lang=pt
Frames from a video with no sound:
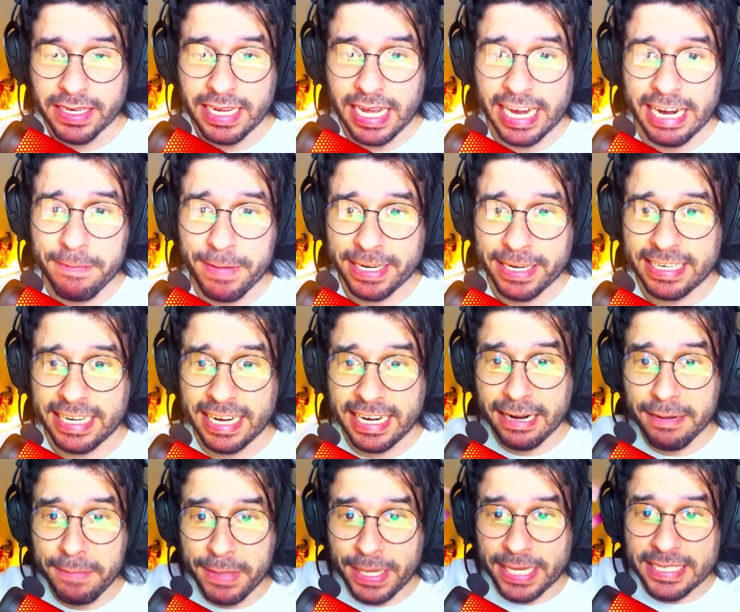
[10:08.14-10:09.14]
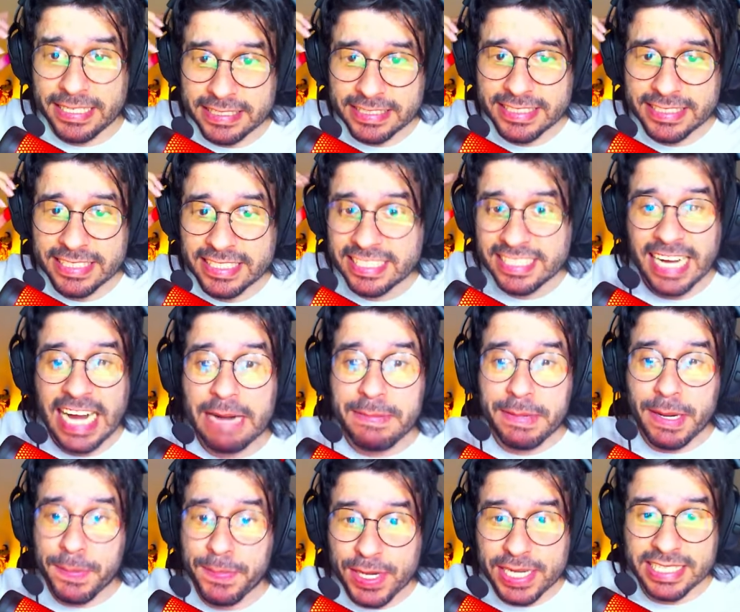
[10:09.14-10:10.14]
Caramba, caramba!
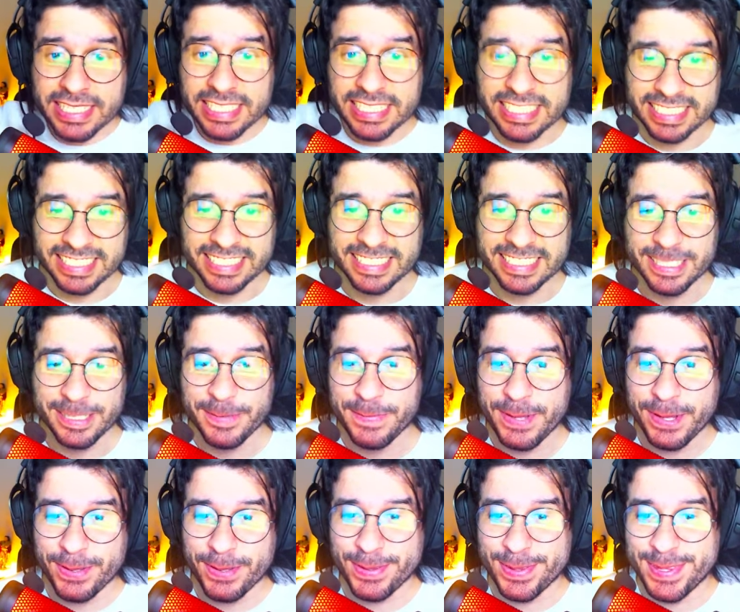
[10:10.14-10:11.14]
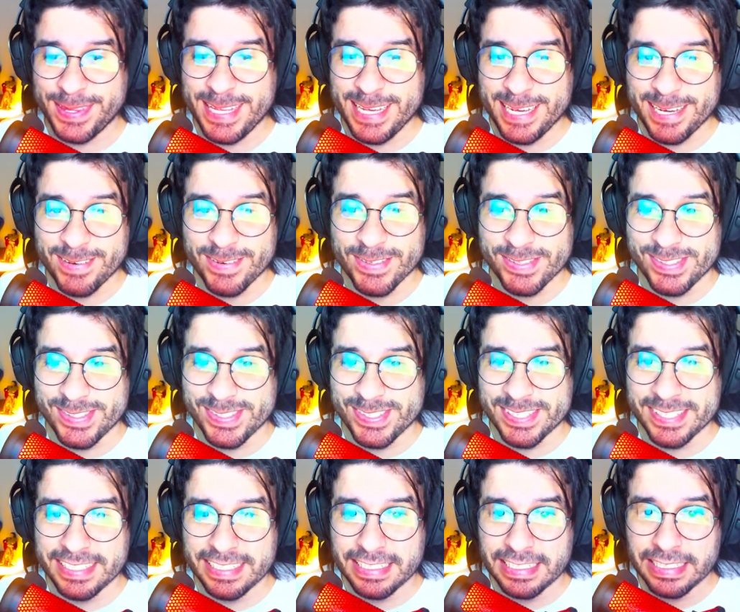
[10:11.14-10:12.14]
Abre a porta! Meu Deus!
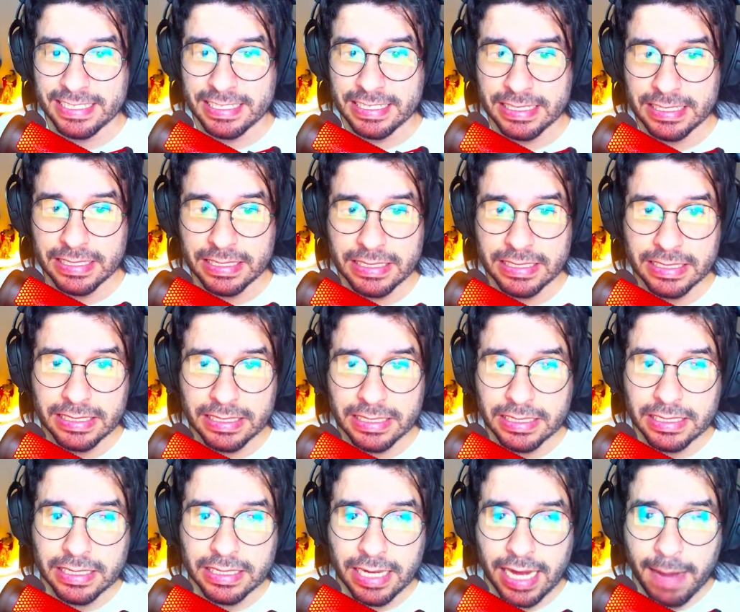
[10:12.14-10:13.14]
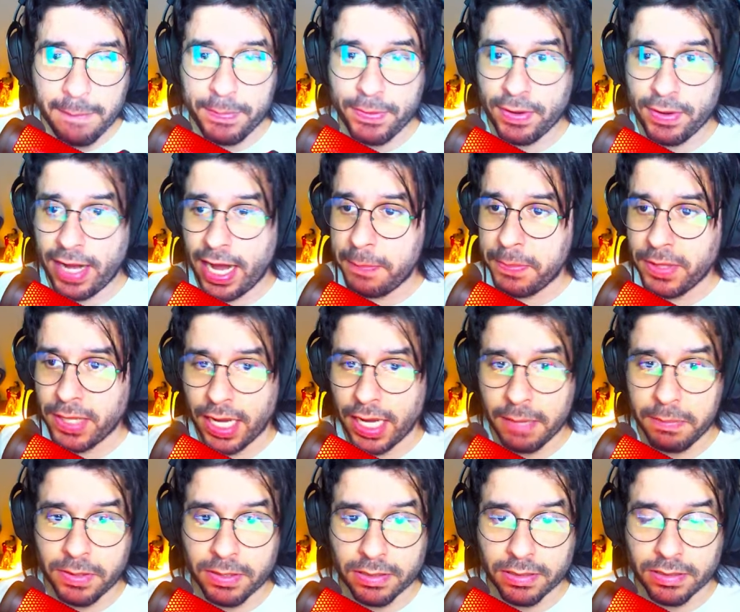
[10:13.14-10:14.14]
Rápido, rápido,
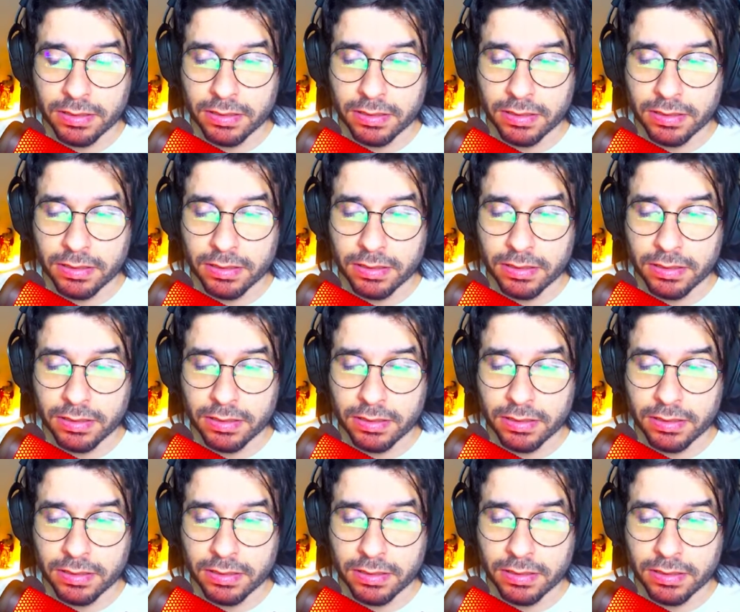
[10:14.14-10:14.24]
rápido!